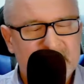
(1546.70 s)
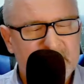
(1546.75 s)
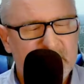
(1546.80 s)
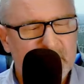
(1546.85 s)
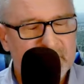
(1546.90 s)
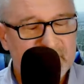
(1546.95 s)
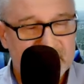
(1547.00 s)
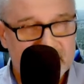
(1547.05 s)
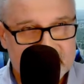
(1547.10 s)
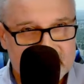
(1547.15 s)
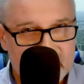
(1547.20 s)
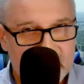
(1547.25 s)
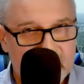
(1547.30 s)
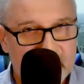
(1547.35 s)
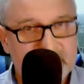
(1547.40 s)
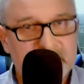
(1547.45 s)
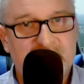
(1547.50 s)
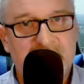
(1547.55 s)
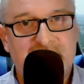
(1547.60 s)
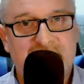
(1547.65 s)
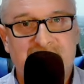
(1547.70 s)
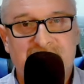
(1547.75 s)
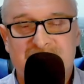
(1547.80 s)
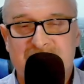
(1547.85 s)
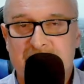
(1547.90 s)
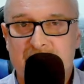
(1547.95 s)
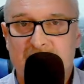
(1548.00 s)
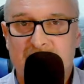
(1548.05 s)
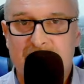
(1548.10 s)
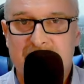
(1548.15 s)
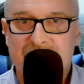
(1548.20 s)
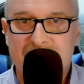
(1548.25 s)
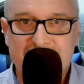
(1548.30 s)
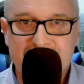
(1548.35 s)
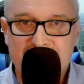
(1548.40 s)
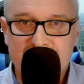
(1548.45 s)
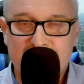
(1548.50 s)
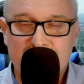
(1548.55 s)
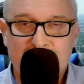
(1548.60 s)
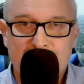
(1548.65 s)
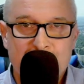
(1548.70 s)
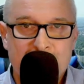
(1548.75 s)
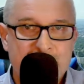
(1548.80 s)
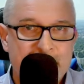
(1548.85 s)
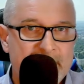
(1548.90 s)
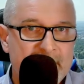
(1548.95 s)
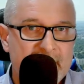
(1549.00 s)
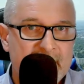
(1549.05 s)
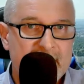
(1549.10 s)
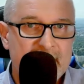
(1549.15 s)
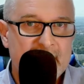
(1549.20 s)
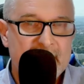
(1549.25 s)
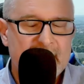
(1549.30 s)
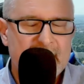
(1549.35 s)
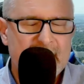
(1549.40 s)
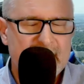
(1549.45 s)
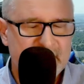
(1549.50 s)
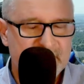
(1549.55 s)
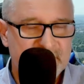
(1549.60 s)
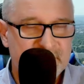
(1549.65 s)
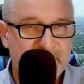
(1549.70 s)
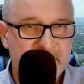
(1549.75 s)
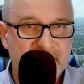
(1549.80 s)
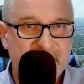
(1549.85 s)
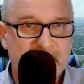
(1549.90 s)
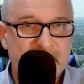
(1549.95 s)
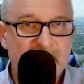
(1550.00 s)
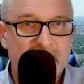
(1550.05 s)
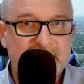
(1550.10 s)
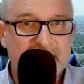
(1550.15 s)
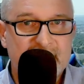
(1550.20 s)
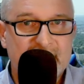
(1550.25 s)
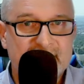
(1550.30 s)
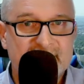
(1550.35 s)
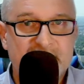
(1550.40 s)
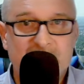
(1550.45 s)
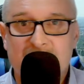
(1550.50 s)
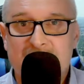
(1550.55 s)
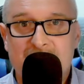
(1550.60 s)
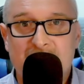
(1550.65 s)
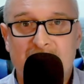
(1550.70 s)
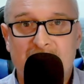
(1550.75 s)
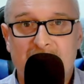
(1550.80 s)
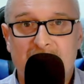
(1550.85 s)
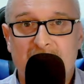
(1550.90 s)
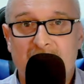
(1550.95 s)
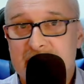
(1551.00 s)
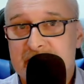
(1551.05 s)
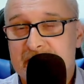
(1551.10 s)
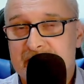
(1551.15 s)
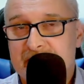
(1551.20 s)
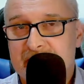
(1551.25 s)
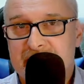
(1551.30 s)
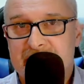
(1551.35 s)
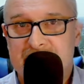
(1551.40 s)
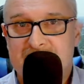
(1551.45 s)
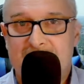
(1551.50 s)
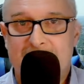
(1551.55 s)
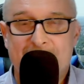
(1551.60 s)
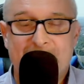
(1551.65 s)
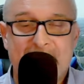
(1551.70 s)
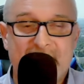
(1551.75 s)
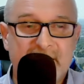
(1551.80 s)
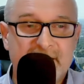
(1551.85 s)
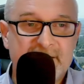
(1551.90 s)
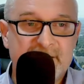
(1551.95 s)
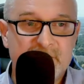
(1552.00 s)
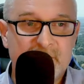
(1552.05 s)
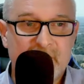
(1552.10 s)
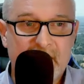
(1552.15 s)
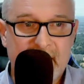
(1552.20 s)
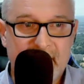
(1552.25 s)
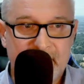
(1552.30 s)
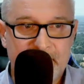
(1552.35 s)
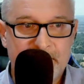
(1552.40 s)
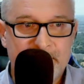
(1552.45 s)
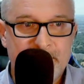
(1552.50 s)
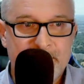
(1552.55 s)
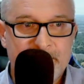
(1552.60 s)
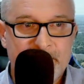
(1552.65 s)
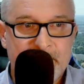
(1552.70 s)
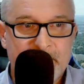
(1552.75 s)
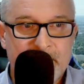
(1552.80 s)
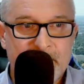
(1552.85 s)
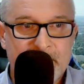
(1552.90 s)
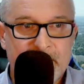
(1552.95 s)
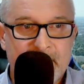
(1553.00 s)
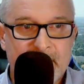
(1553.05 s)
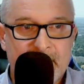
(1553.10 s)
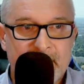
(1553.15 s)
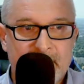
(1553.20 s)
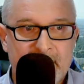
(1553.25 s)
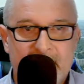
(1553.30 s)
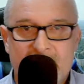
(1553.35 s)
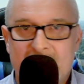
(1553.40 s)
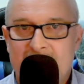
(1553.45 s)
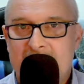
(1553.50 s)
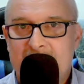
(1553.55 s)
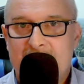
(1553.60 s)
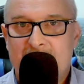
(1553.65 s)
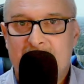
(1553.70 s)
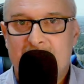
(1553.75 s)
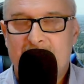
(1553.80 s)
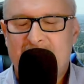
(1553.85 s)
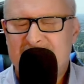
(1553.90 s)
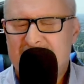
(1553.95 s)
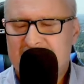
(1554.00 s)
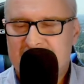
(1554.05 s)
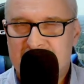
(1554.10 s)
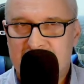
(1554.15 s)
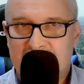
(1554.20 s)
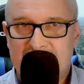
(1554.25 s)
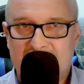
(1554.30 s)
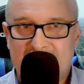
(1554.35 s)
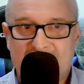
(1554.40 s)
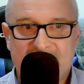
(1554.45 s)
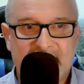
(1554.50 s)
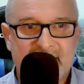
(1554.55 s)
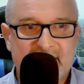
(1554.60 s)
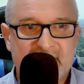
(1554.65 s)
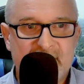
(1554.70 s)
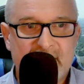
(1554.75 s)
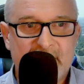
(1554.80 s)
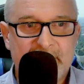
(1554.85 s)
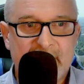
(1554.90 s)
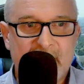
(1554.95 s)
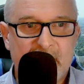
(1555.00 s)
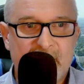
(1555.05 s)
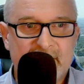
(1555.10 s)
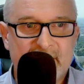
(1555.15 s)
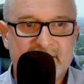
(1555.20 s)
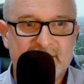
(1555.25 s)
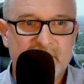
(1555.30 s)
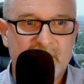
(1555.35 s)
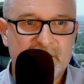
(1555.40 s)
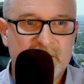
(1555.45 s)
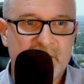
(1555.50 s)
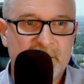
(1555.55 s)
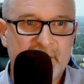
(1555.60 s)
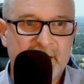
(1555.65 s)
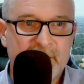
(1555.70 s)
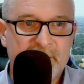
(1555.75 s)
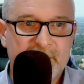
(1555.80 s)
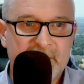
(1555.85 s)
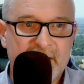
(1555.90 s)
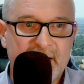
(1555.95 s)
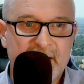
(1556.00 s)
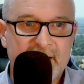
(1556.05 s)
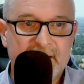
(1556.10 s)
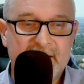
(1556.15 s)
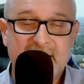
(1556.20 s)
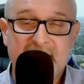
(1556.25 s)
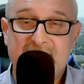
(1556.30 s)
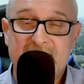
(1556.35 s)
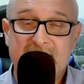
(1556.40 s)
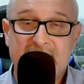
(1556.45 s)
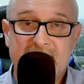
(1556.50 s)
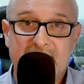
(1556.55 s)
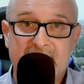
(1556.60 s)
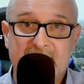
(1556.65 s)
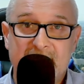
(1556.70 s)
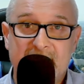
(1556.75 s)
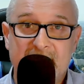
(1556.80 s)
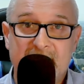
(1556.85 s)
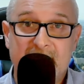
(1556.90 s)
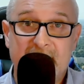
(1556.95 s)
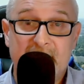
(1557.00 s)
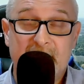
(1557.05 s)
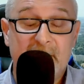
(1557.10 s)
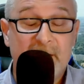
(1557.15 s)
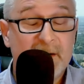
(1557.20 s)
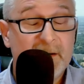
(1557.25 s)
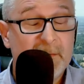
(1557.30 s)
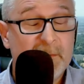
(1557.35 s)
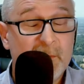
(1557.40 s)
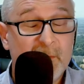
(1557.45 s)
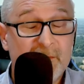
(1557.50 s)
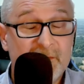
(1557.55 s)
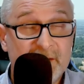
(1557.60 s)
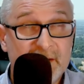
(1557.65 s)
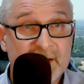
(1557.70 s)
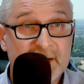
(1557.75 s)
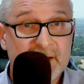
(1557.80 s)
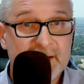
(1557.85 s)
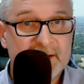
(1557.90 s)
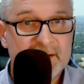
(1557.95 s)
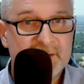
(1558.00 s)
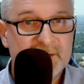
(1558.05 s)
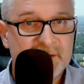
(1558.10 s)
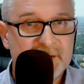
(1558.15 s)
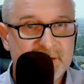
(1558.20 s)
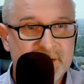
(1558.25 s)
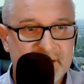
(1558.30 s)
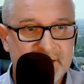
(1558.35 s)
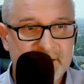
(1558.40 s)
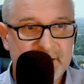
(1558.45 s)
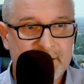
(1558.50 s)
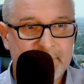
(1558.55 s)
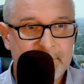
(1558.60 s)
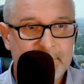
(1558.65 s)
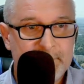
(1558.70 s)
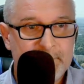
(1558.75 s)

to wszystko w dzisiejszym odcinku, ale żeby nie było tak smutno, oczywiście e, suchar. Pewien człowiek złapał złotą rybkę i mówi życzenie.